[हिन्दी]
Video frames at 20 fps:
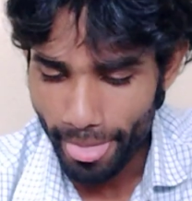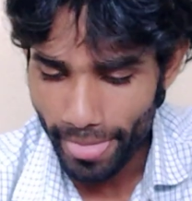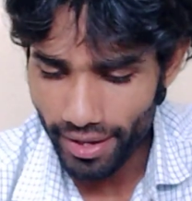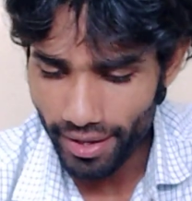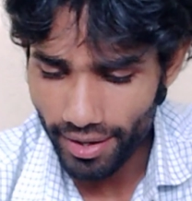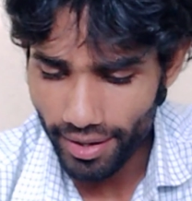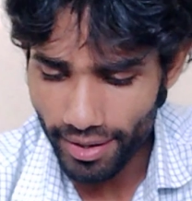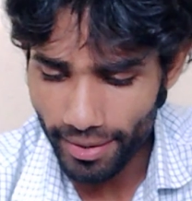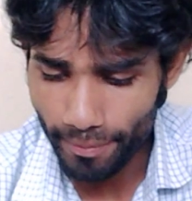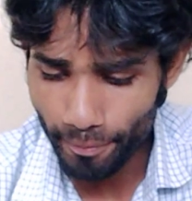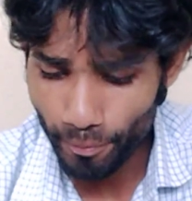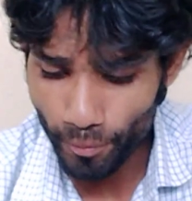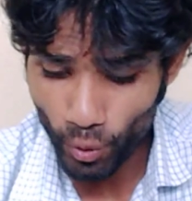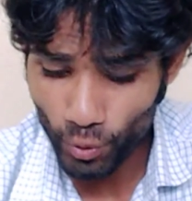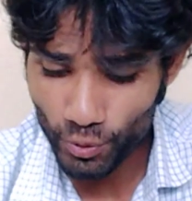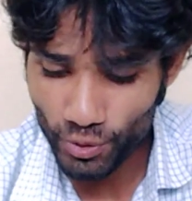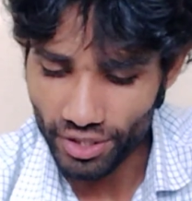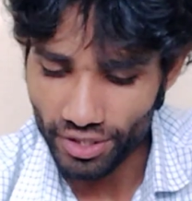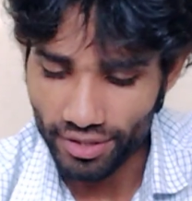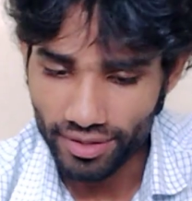
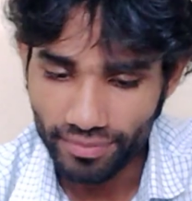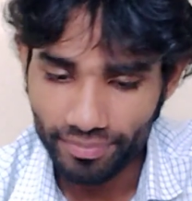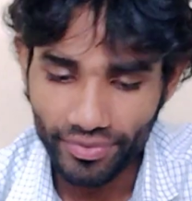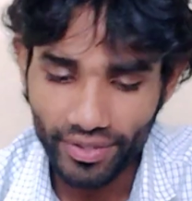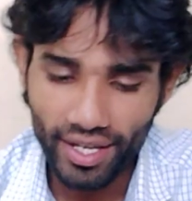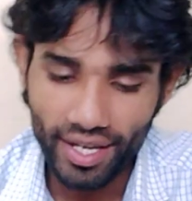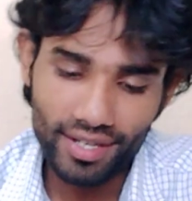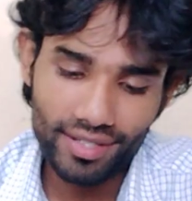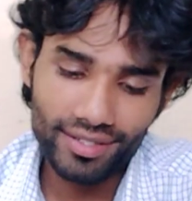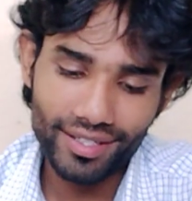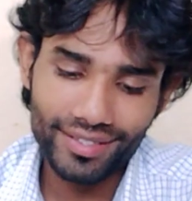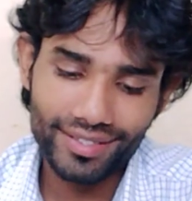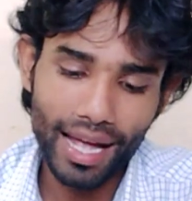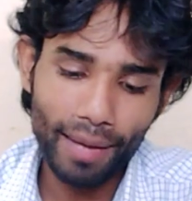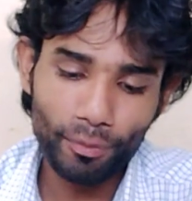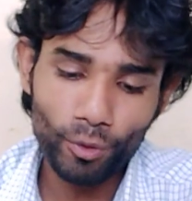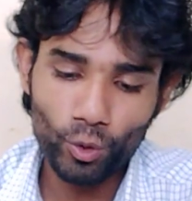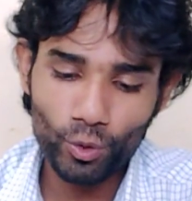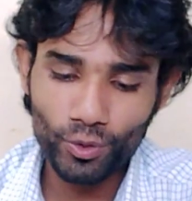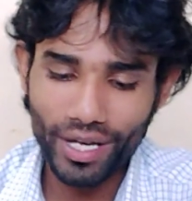प्रोसीड इस तरह से
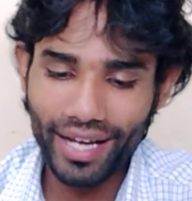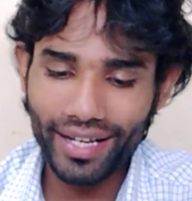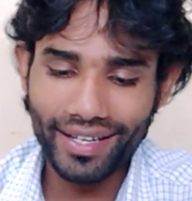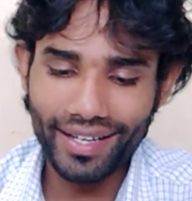आपको कुछ